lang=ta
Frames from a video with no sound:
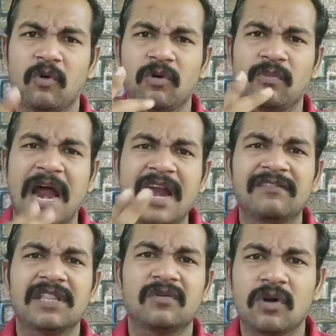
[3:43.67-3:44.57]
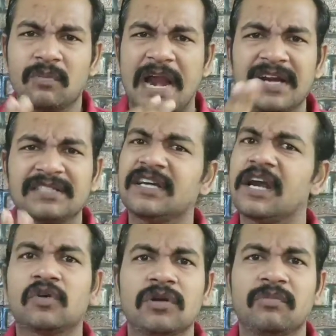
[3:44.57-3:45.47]
ஒரு பிராண்டு ஒரு பிராண்டு
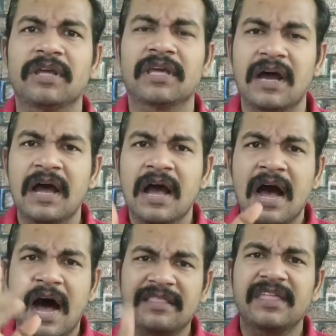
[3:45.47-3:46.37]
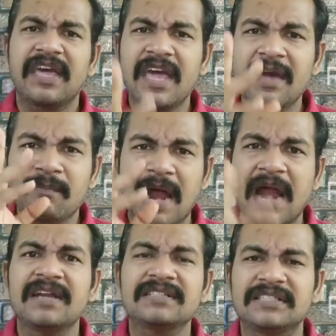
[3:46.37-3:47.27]
சிகரெட் ஒண்ணு பிடிக்கிறான் அதே
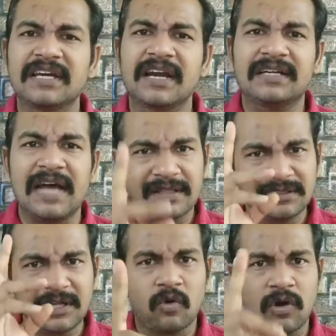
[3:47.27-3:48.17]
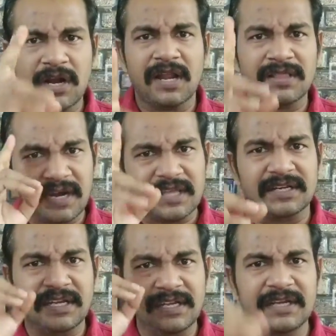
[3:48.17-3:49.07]
பிராண்டு சிகரெட் அந்த கொலை நடந்த
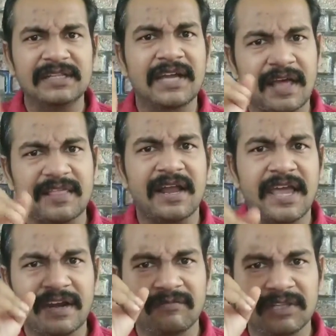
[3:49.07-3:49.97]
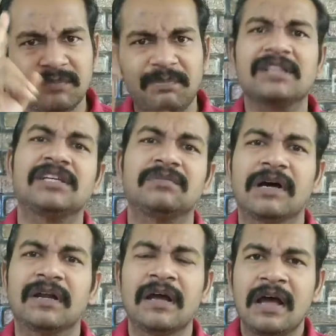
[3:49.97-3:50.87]
இடத்துலயும் இருந்து கதாநாயகன் வந்து
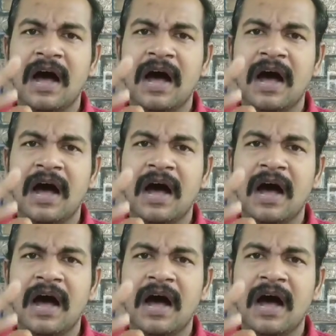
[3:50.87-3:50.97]
பார்த்துருப்பாரு